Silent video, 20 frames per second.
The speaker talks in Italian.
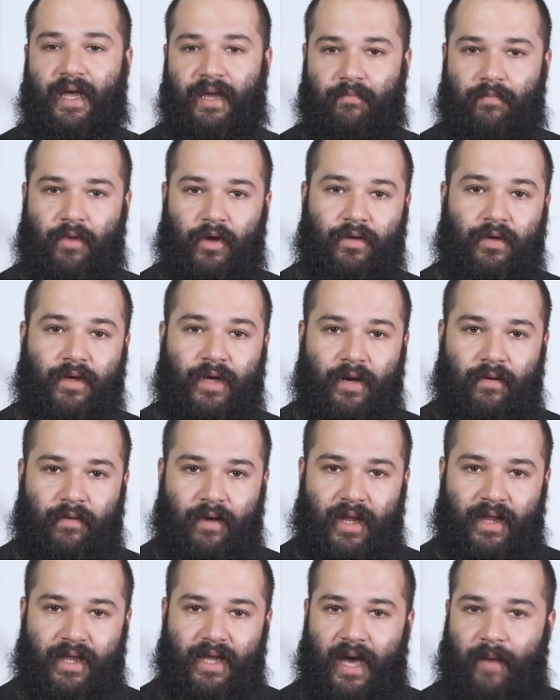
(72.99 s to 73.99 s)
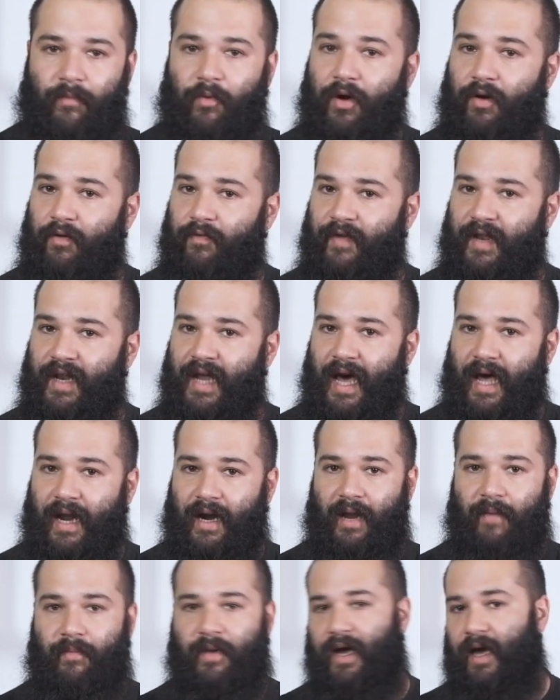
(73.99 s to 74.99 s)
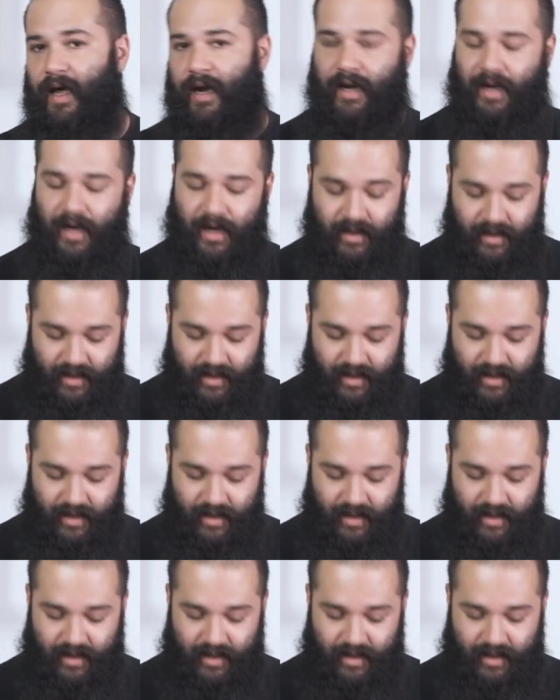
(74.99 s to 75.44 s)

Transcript: in modo che non andiamo a rovinarla magari nel